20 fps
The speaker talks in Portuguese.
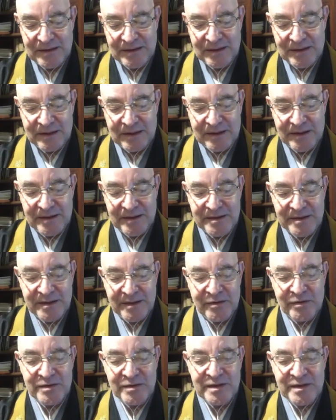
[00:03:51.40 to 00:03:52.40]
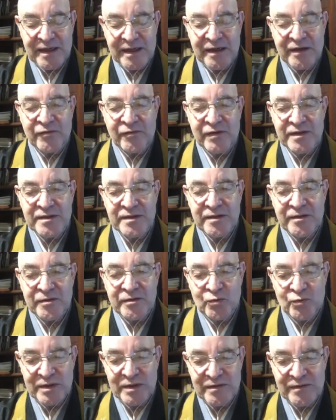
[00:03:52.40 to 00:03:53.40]
Aqueles que conseguem fazer
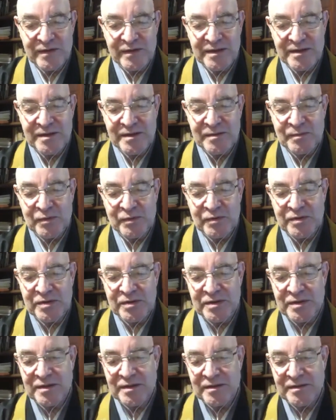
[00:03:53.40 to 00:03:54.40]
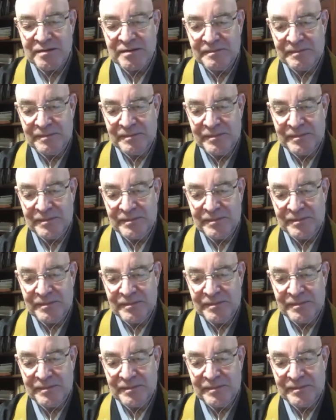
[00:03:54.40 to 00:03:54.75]
duas vezes por dia